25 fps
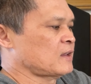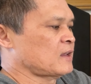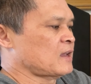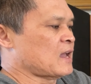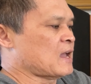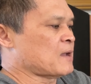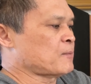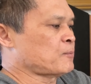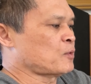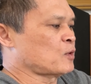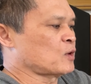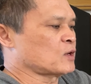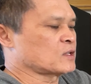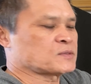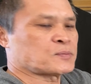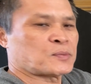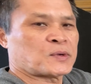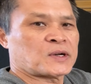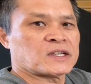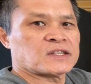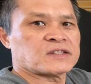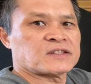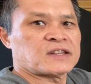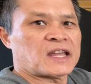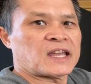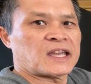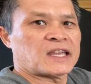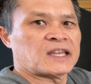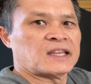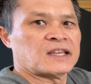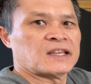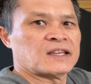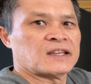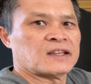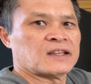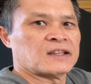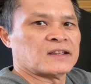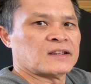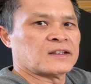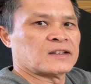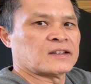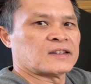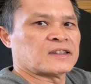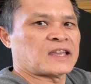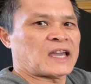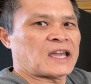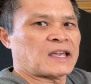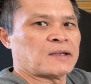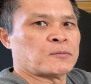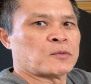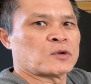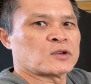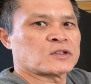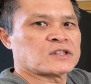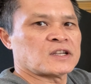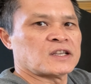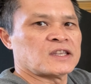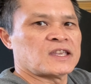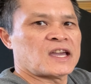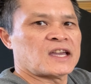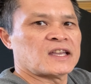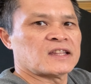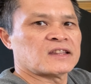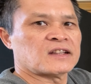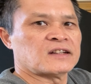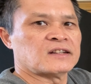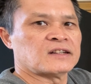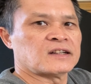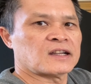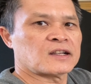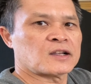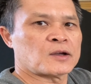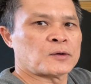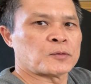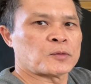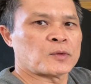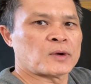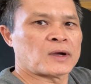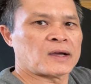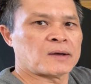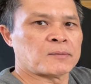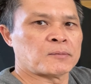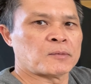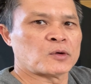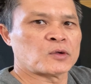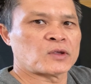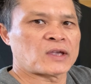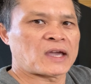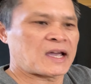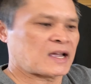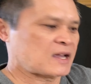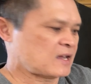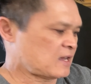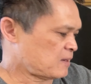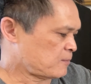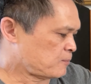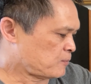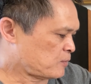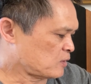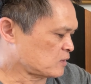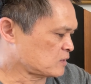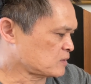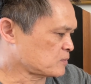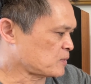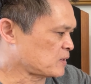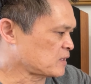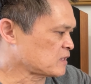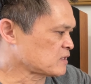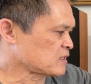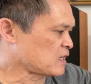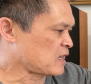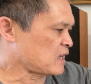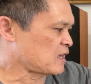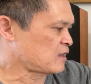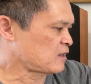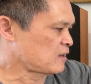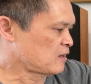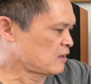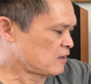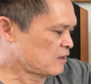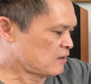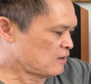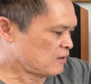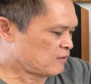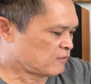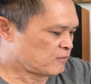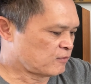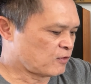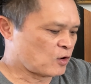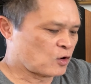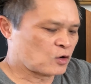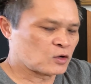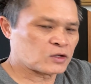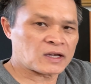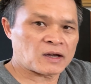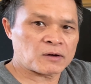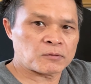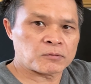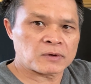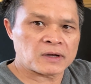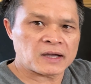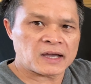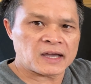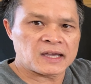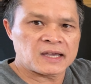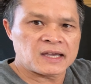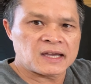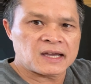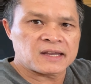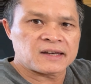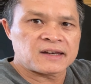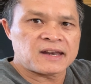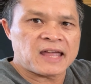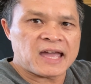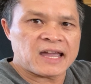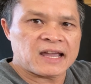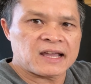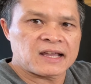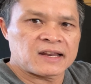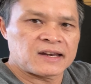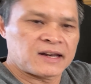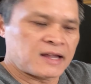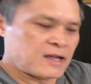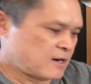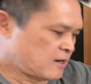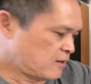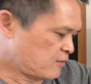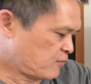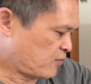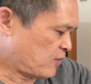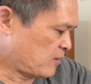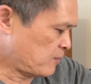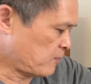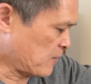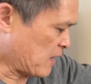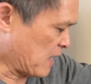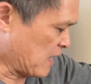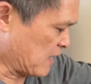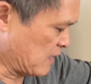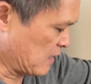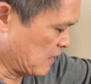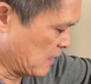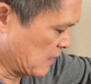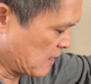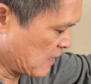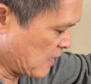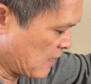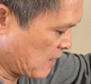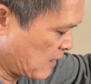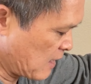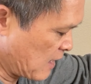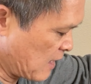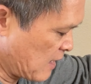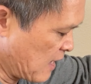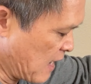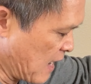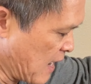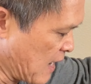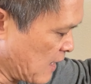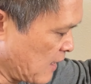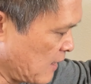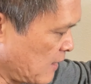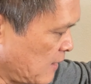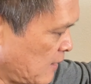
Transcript: Apple Express này chạy một cái sợi dây từ cái cục à, màu trắng Apple Express này vô trong cái à, DAC Adenophrid này để nghe nhạc